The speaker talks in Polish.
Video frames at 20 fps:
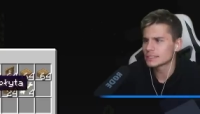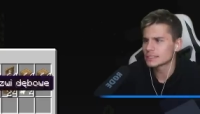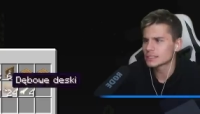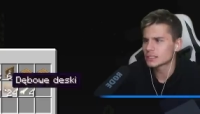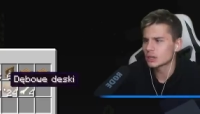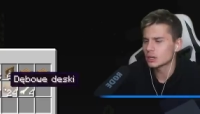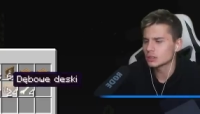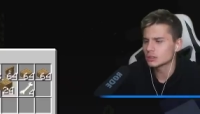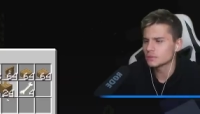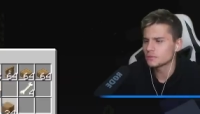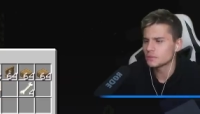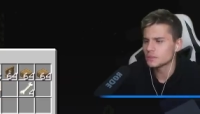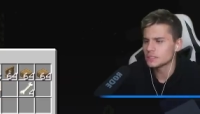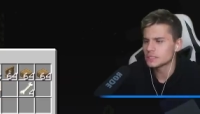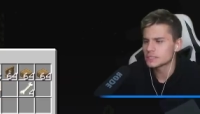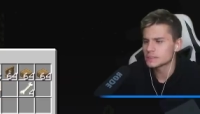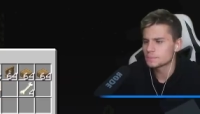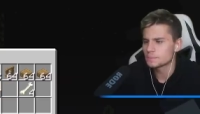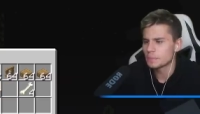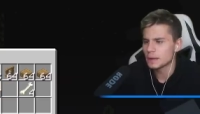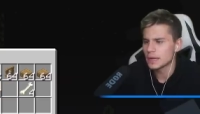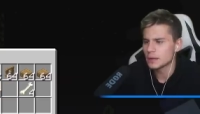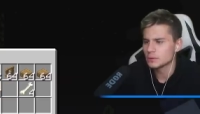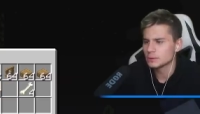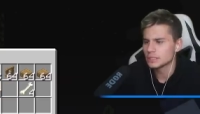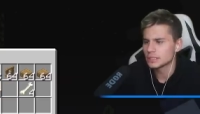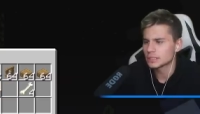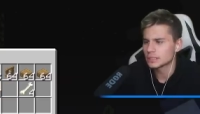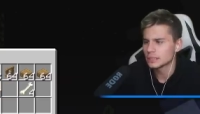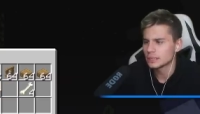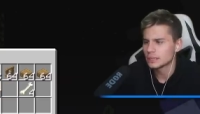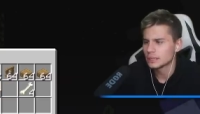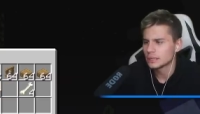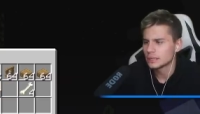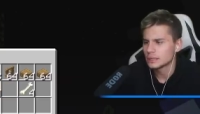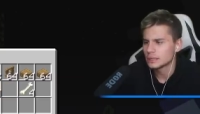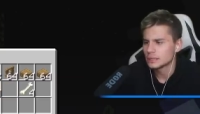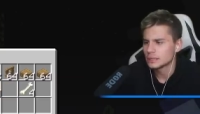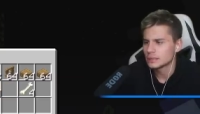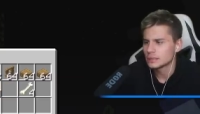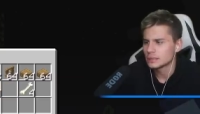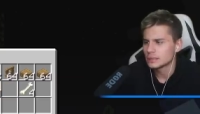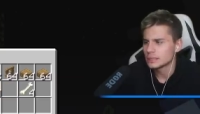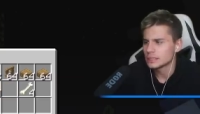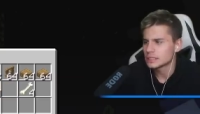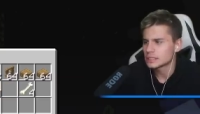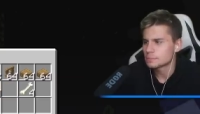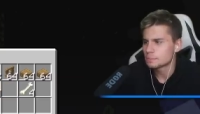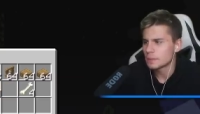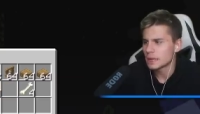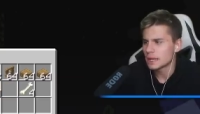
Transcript: ze schodów i z pełnych... i z